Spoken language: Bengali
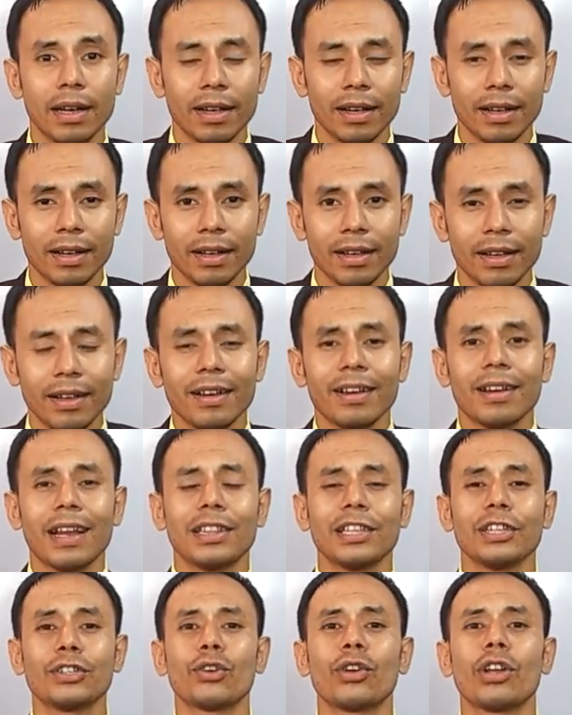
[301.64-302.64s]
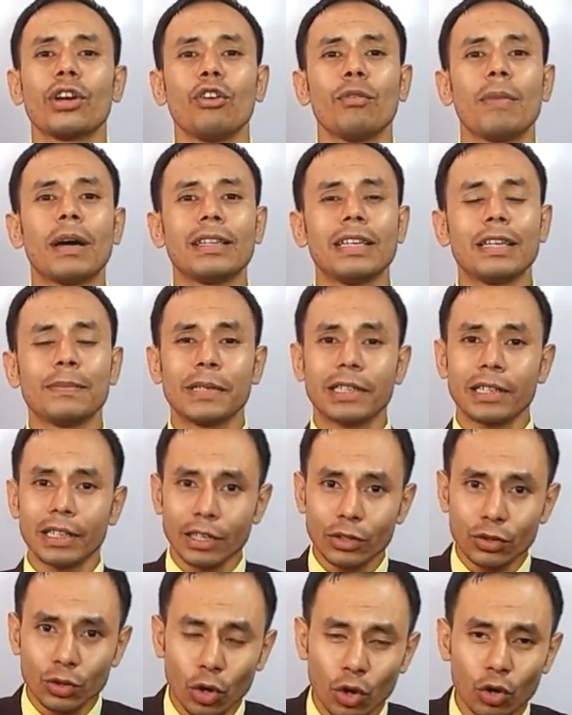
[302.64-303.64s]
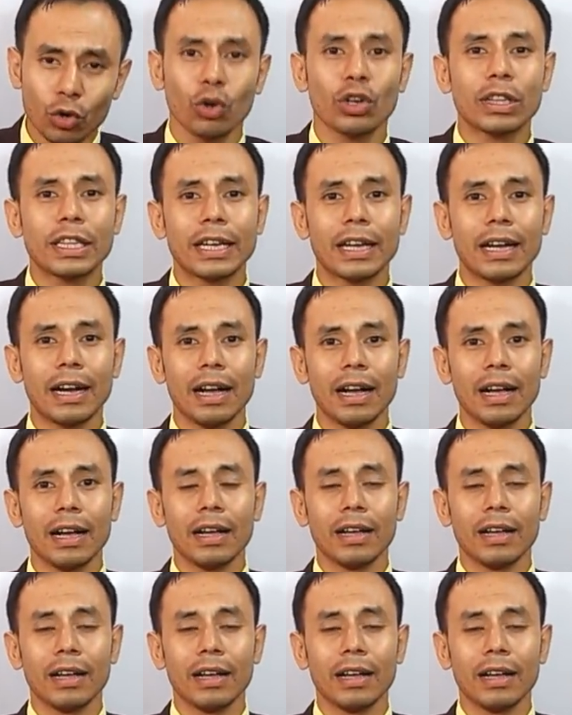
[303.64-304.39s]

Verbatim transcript: গা রাতি চরে হোম আনির পিছে দে চর করতে গা